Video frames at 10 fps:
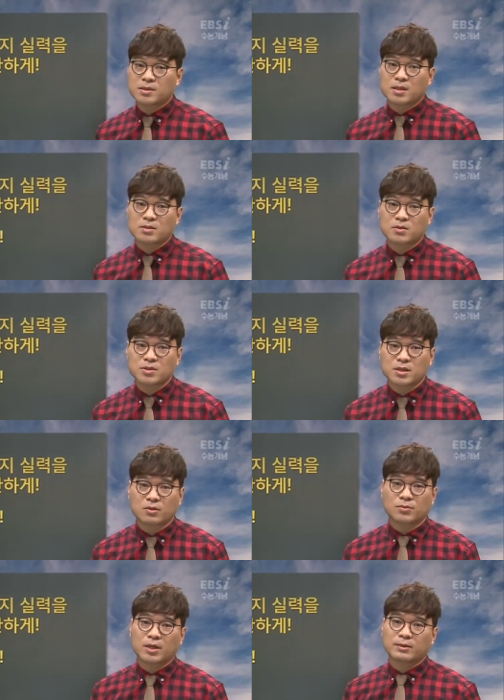체계적이고 이제
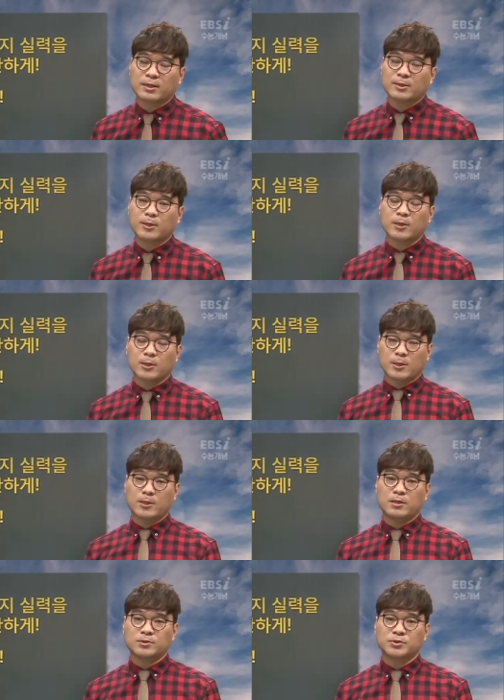여러분에게 탄탄하게
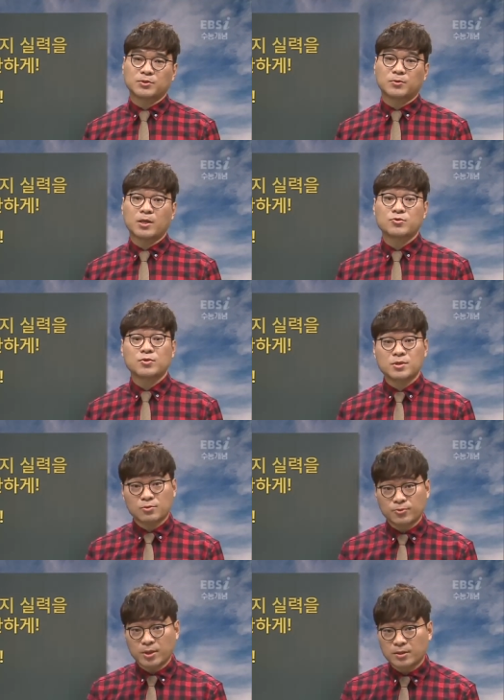기를 수 있도록 해줄
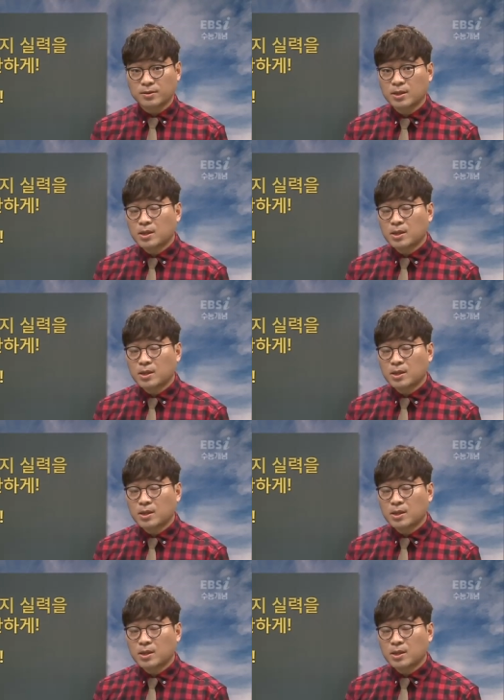것이고요.